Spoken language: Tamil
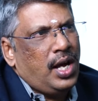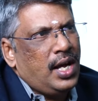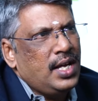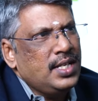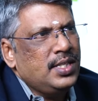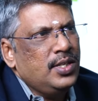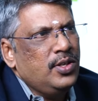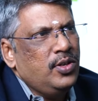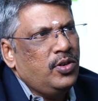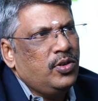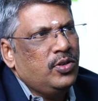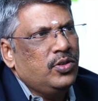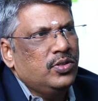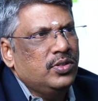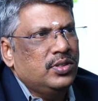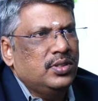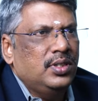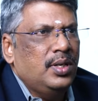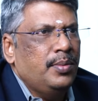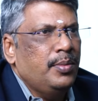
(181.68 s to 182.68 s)
ஒரு ஆசையும் இருக்கும்
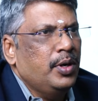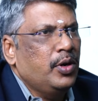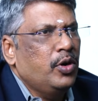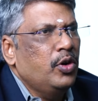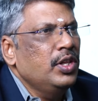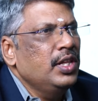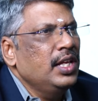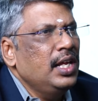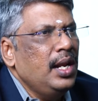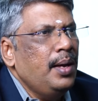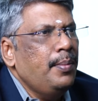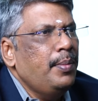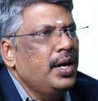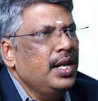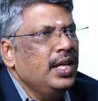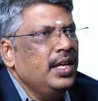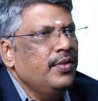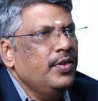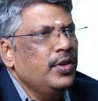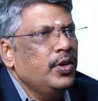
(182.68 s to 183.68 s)
நம்ம குழந்தைங்கள்லாம்
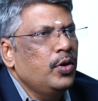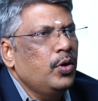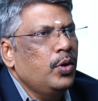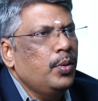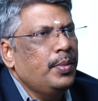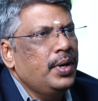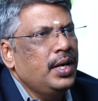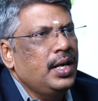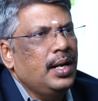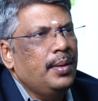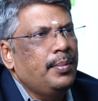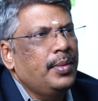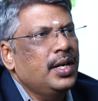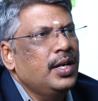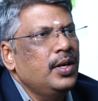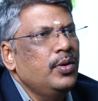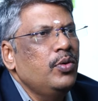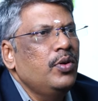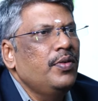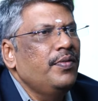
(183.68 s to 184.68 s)
படிக்க வைக்கிறோம் பட்
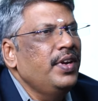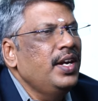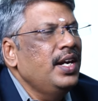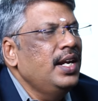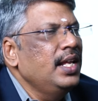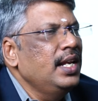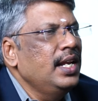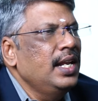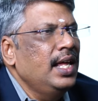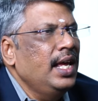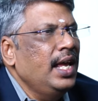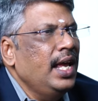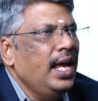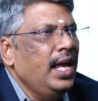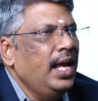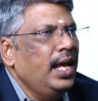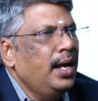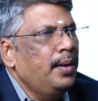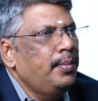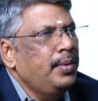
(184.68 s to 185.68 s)
நமக்குன்னு ஒரு வீடு
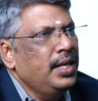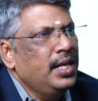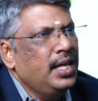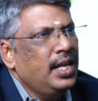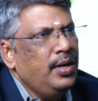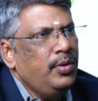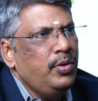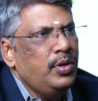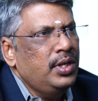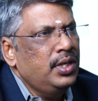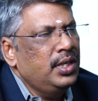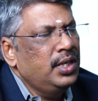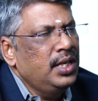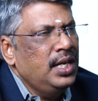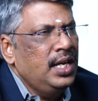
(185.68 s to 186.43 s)
இல்லையே அப்படிங்கிற ஒரு